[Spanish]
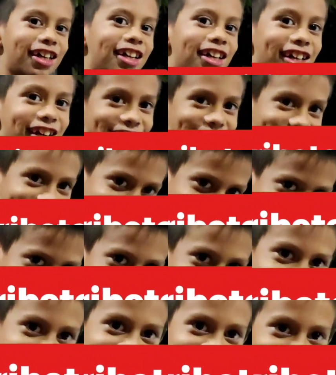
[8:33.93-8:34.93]
¿Qué onda? ¿Quién le vas a
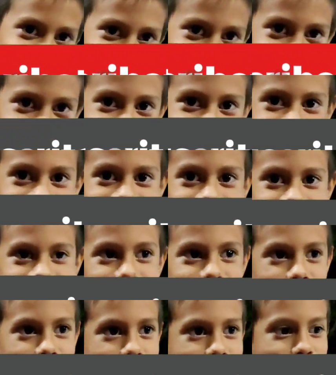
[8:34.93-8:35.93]
mandar saludos, pues? ¿Ah? ¿Quién
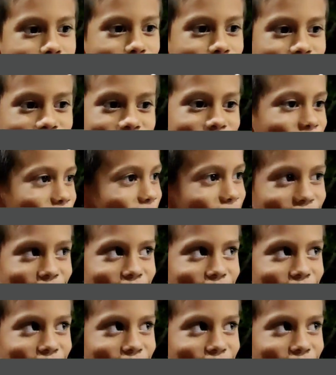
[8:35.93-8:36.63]
le vas a mandar saludos?